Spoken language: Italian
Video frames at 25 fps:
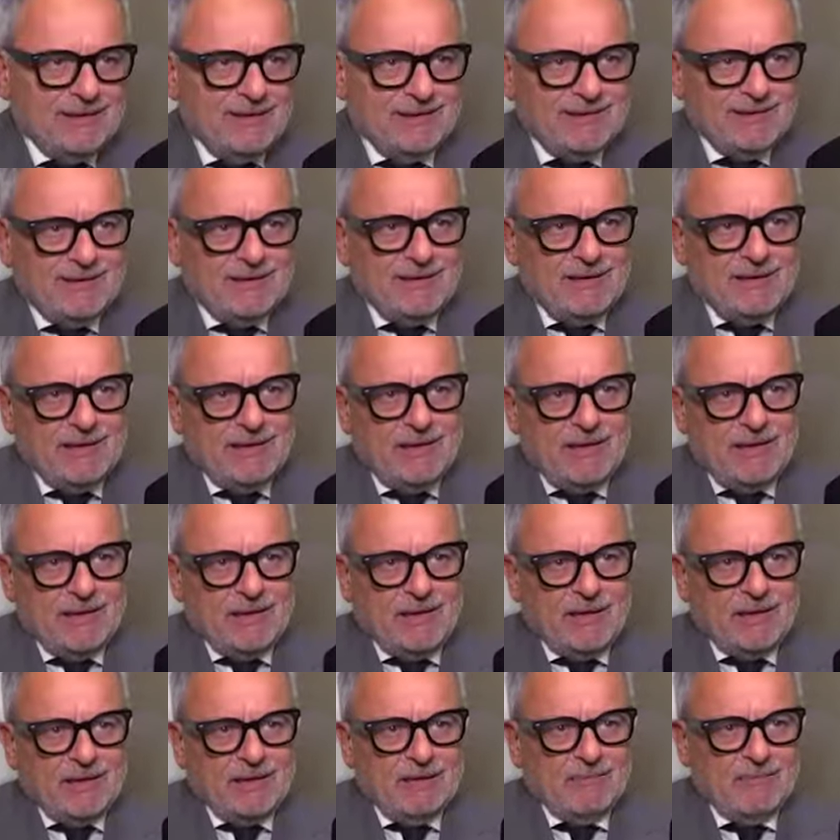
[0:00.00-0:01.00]
e delineare
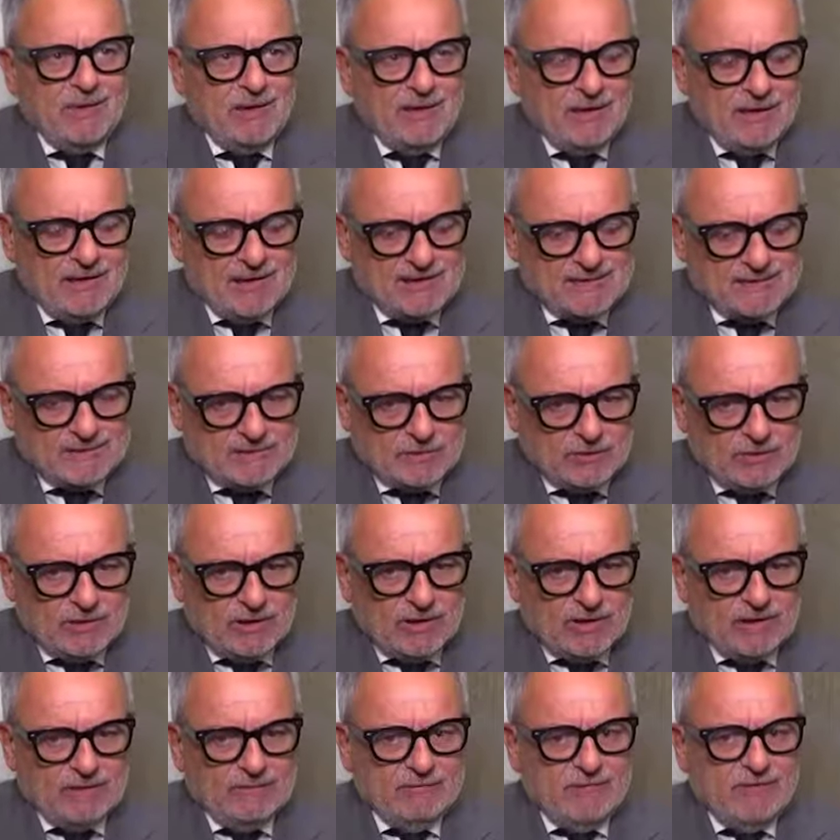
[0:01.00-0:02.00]
anche bene l'azione
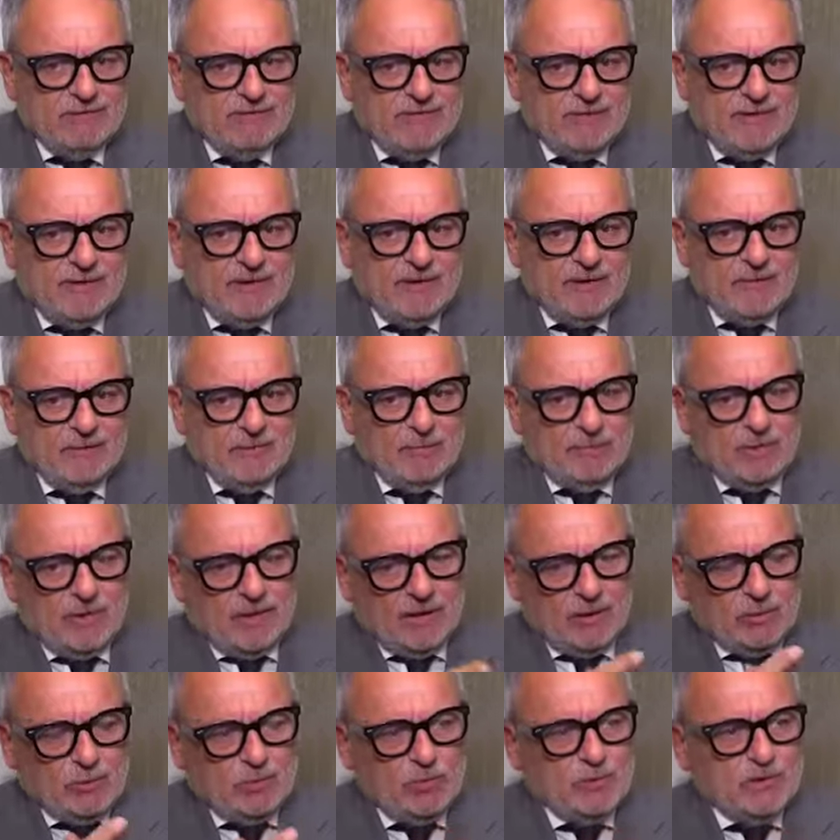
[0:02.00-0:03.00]
che deve fare per
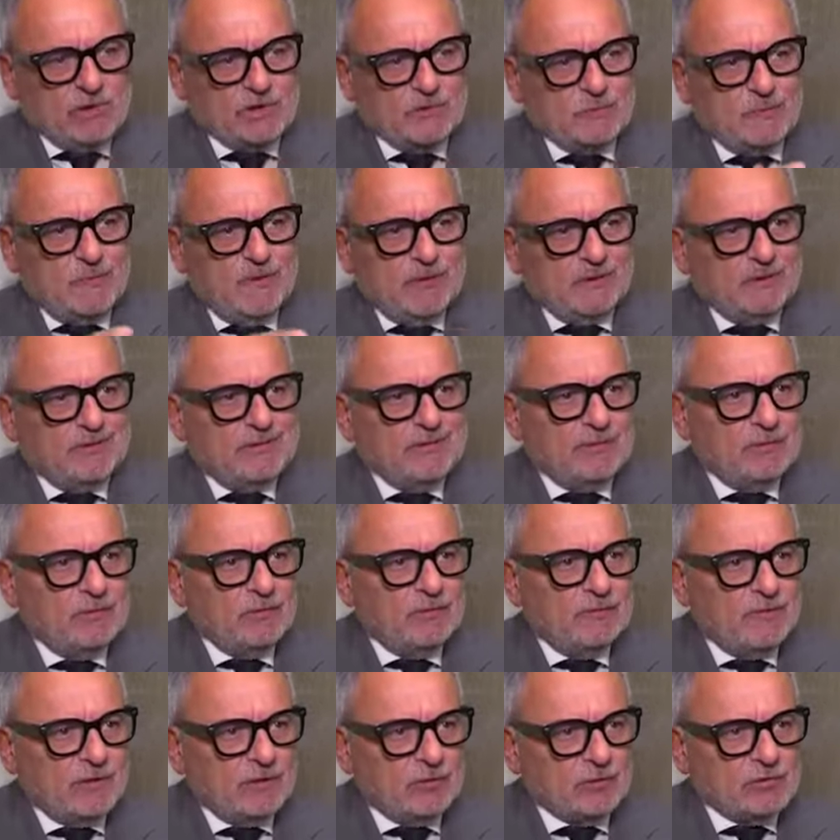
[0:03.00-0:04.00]
alcuni aspetti il
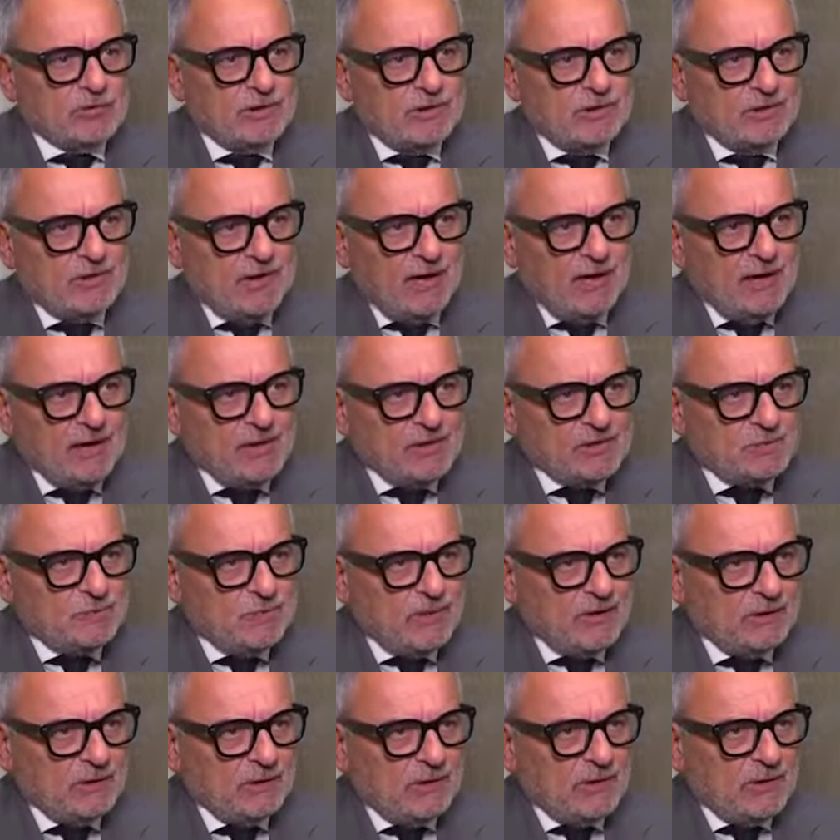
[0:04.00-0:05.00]
governo centrale
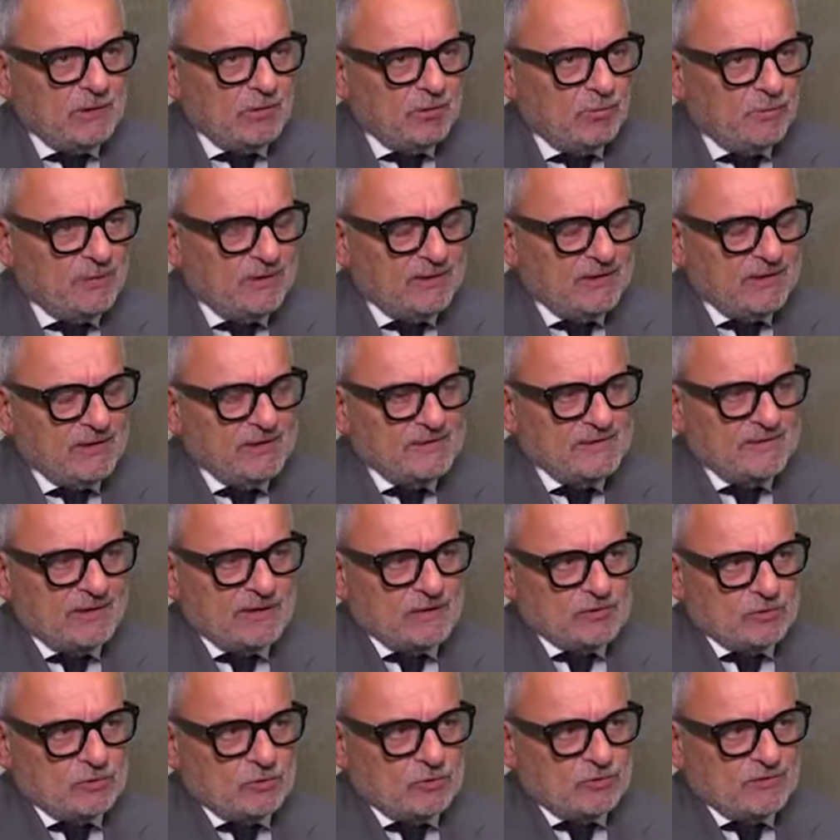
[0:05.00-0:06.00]
rispetto alle competenze
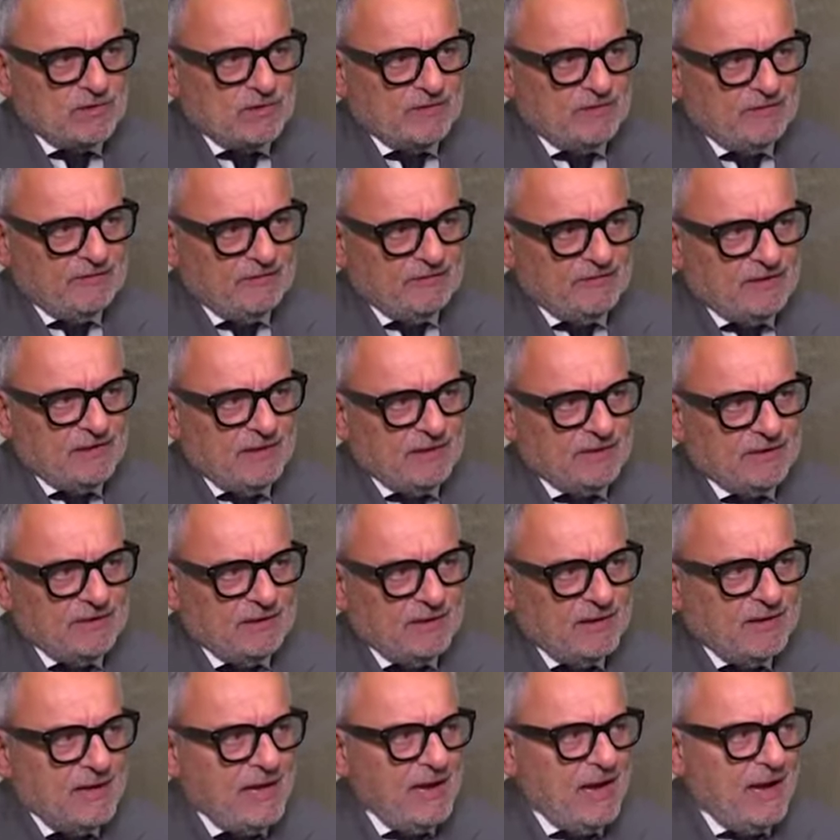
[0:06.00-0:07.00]
che sono state affidate
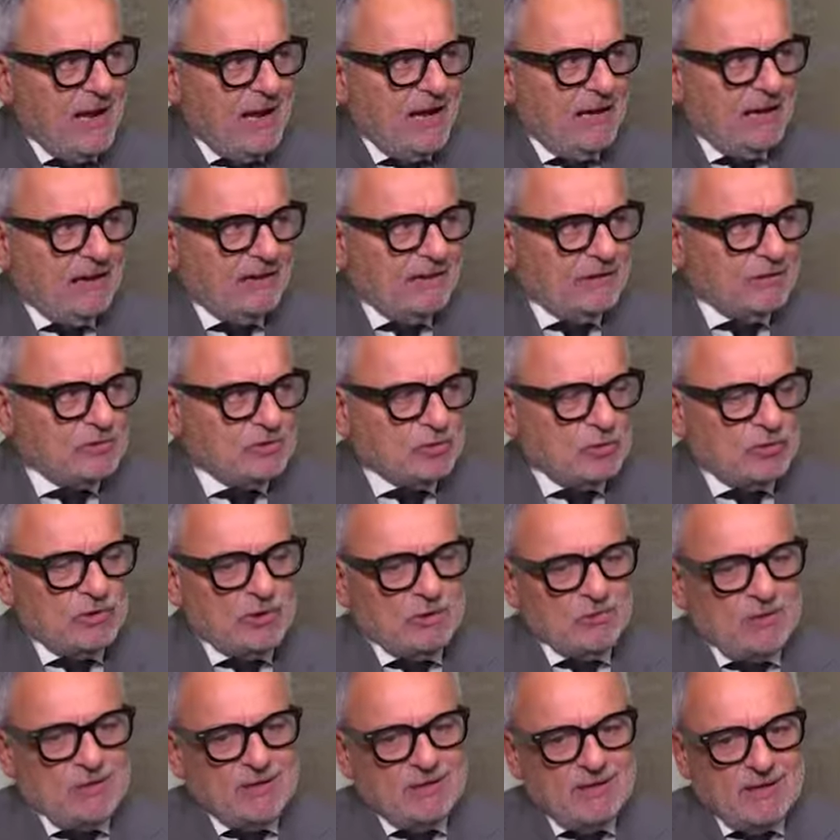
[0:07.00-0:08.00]
alla
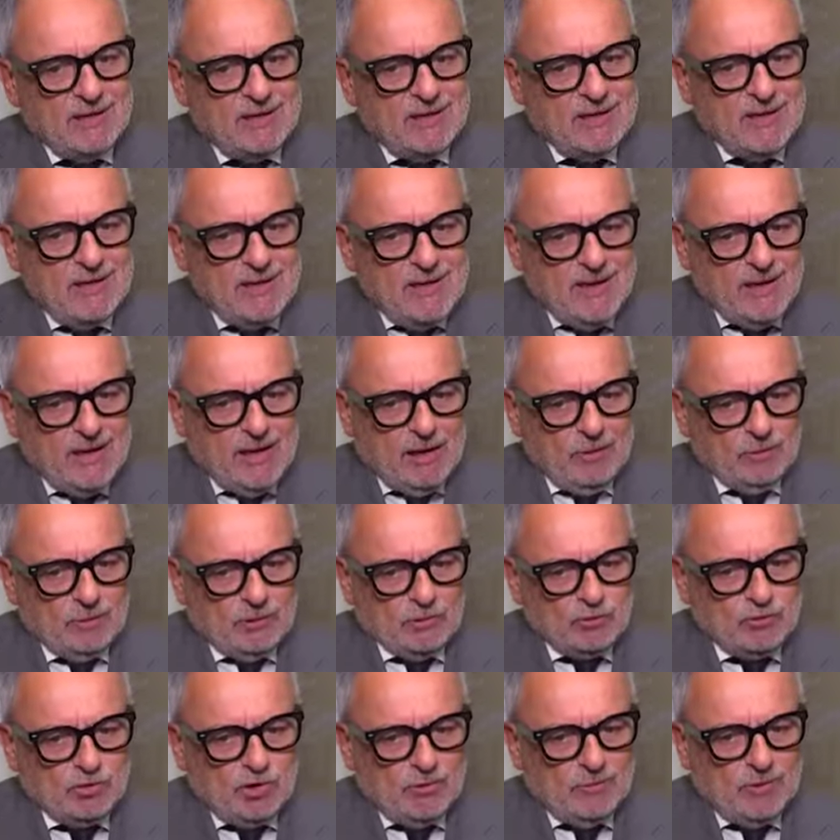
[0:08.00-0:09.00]
regione. Quindi è un
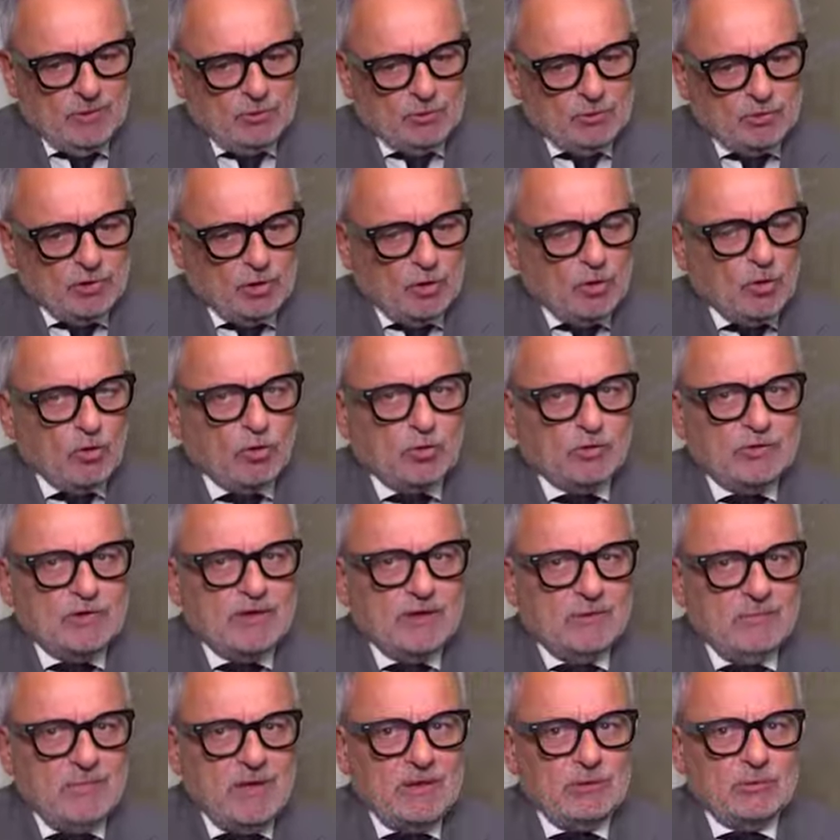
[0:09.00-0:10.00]
ragionamento di
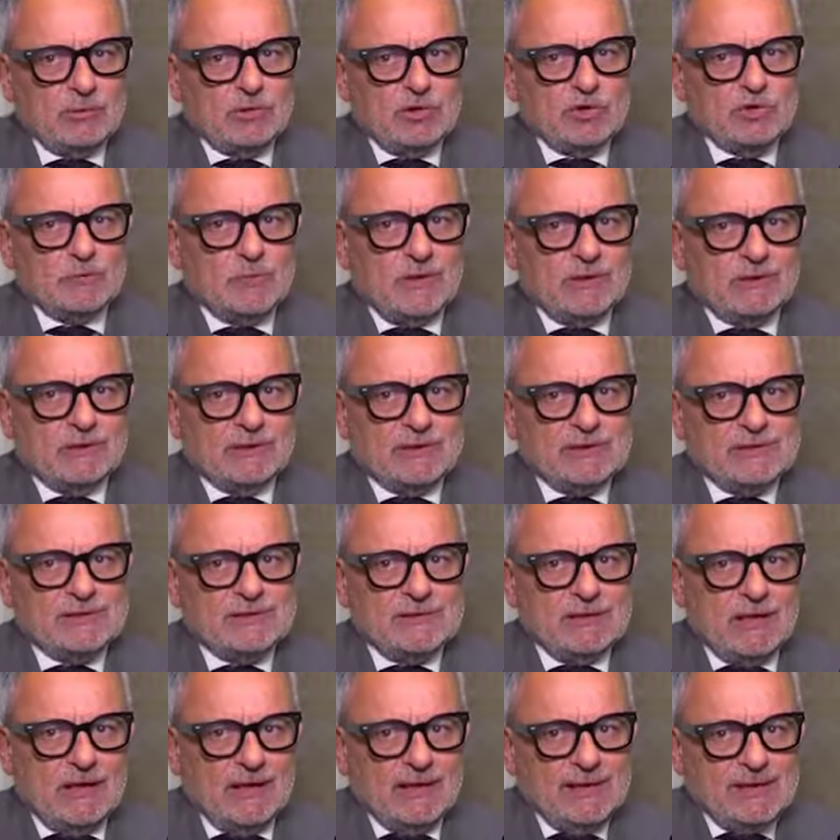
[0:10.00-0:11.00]
coordinamento rispetto
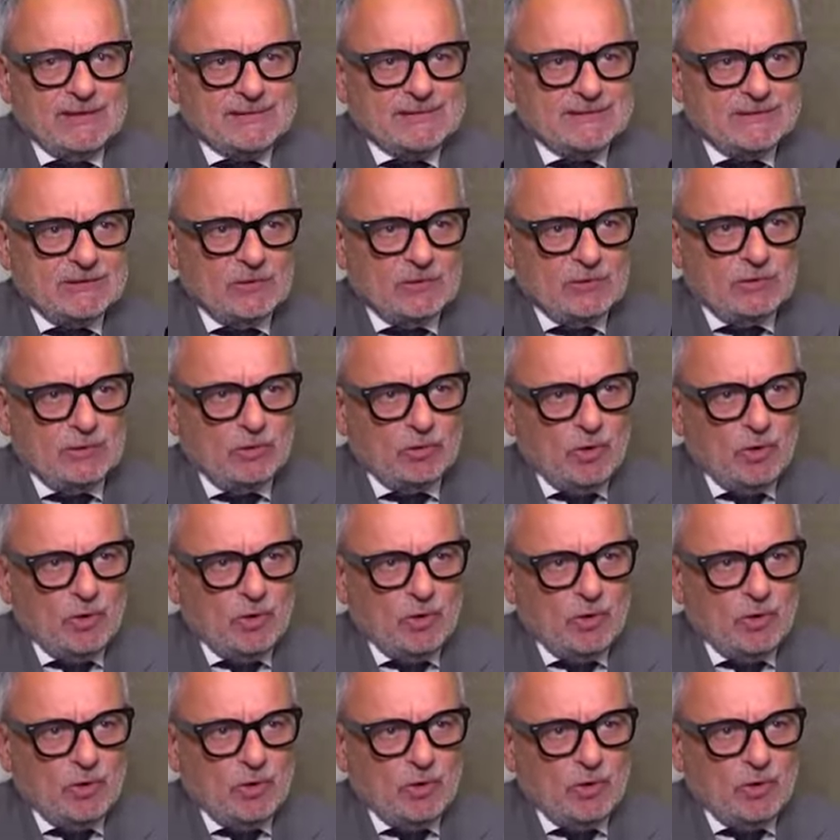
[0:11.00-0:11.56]
alle azioni.